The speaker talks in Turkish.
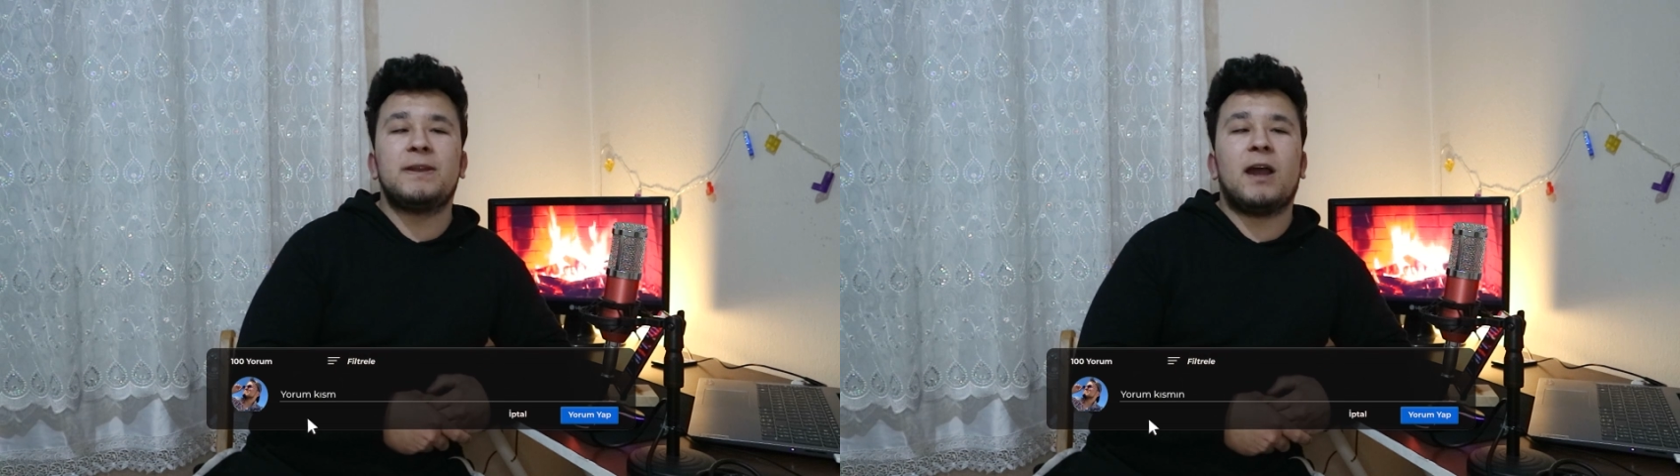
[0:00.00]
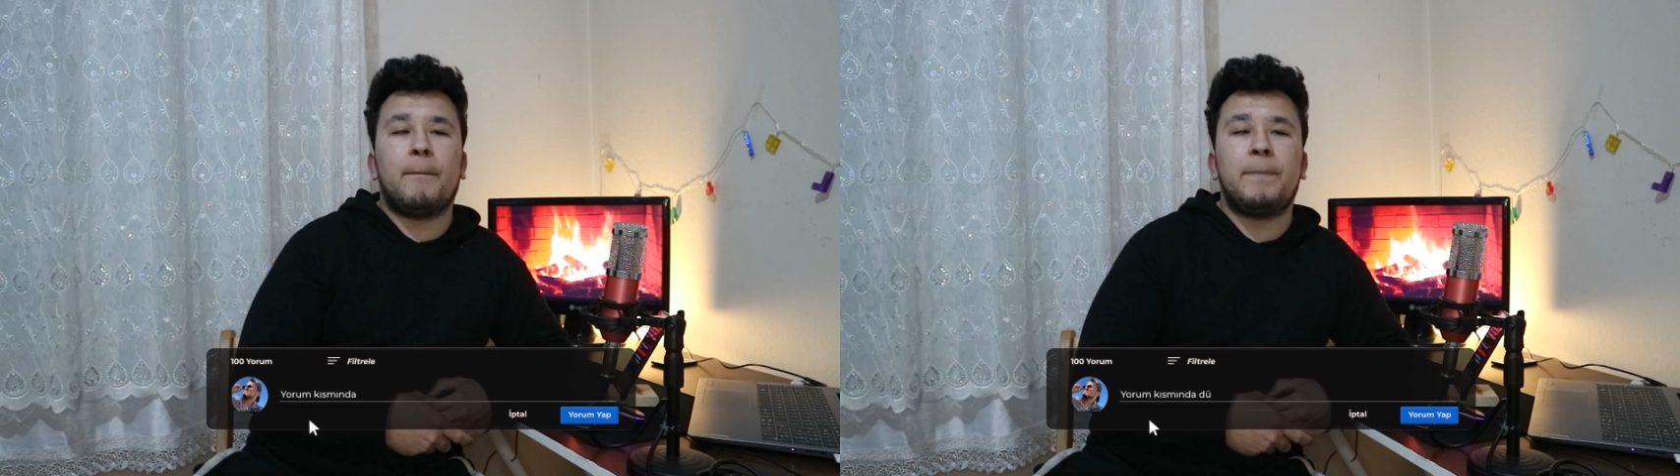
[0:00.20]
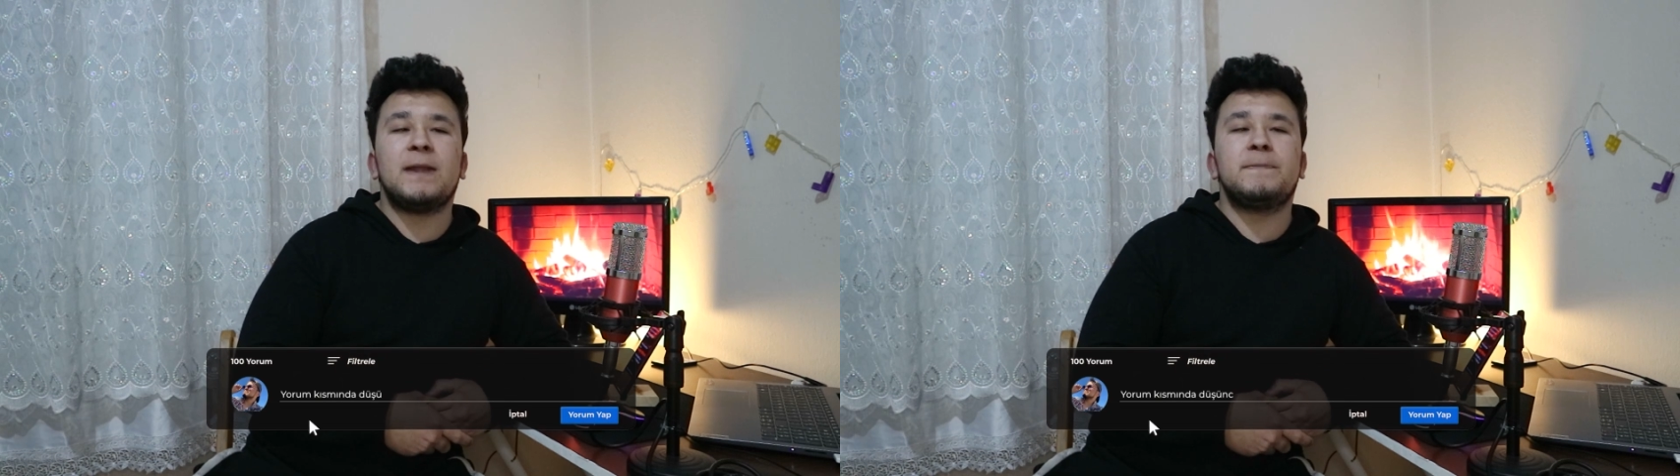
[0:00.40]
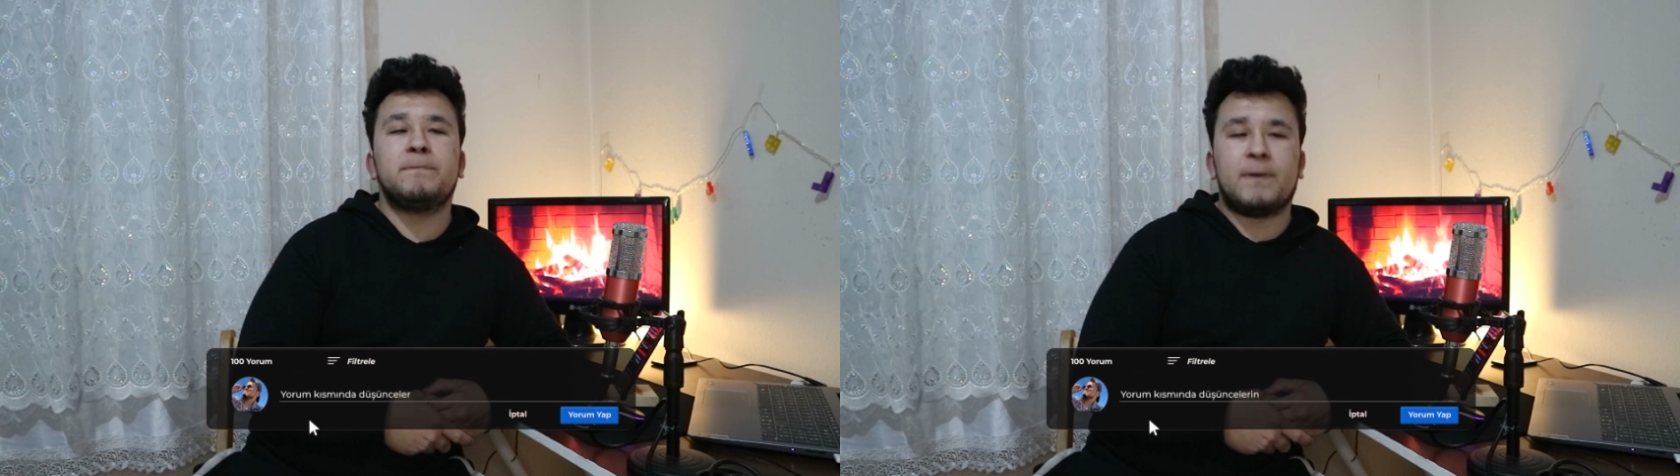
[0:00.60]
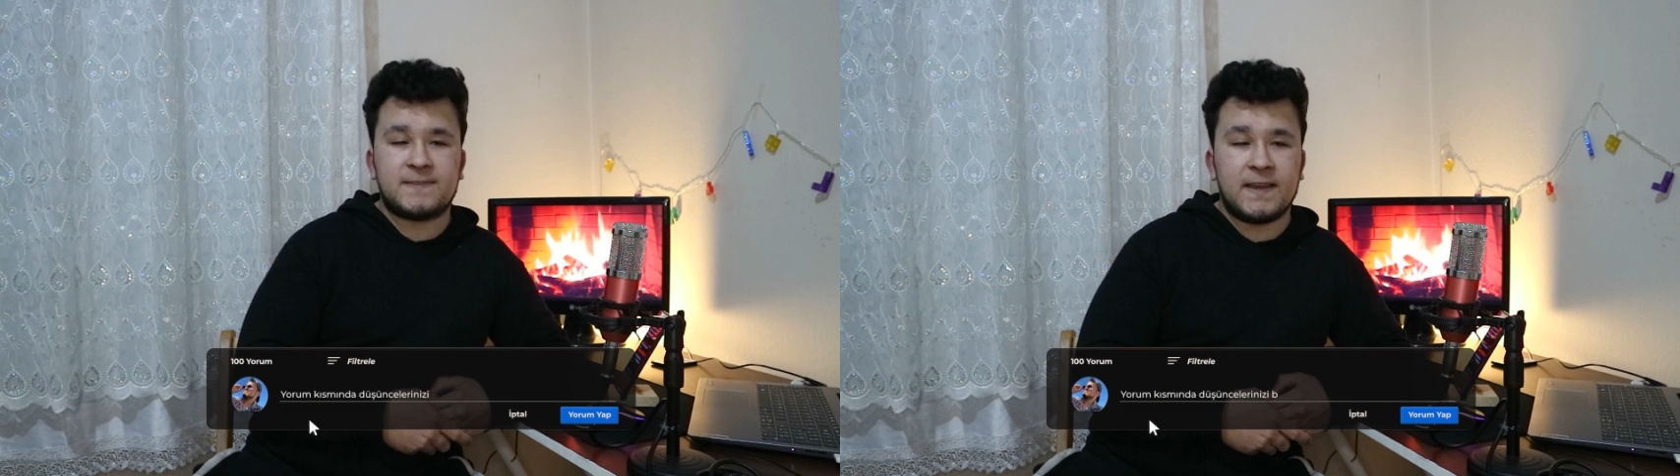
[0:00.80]
mAh
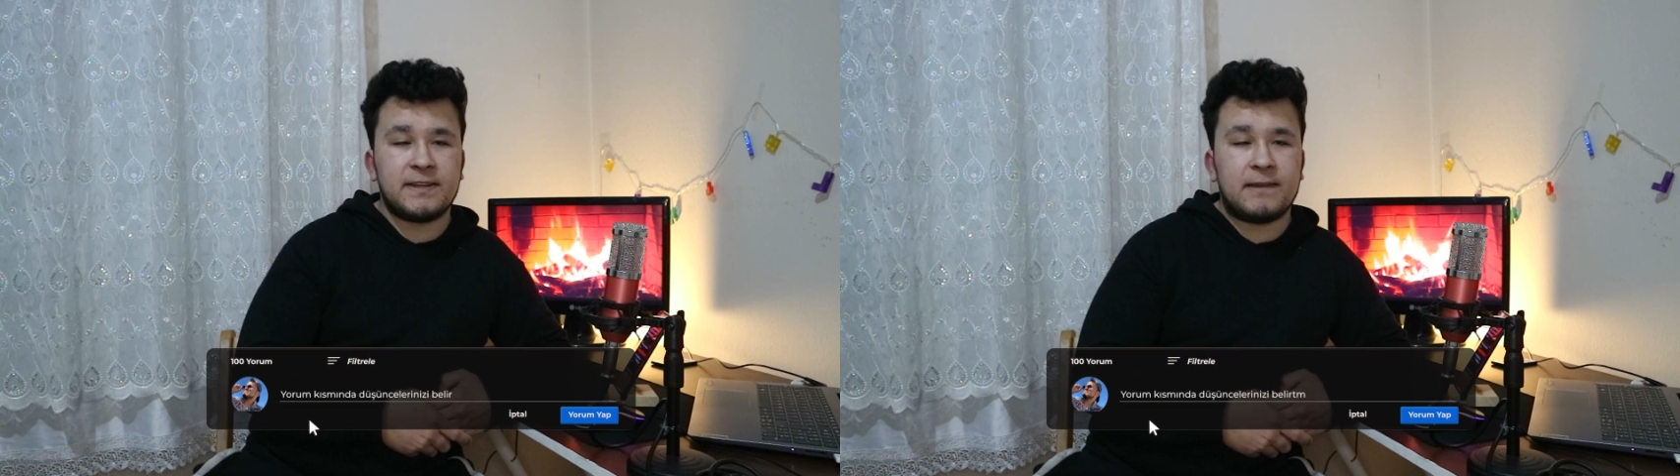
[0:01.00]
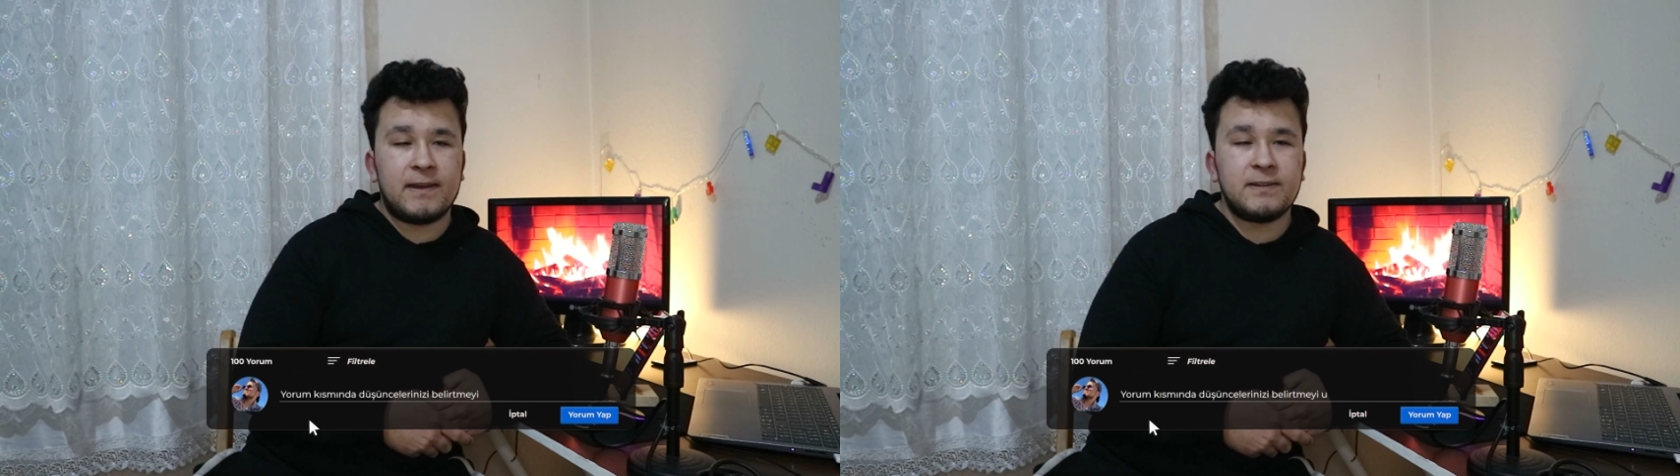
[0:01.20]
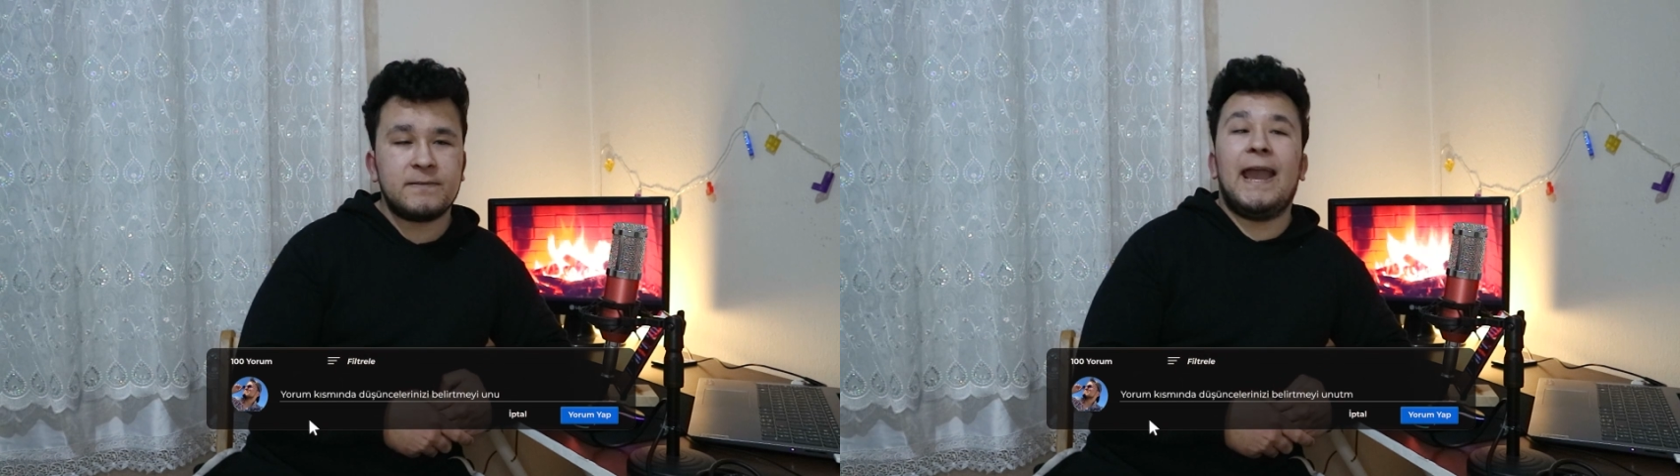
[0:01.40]
bir batarya var.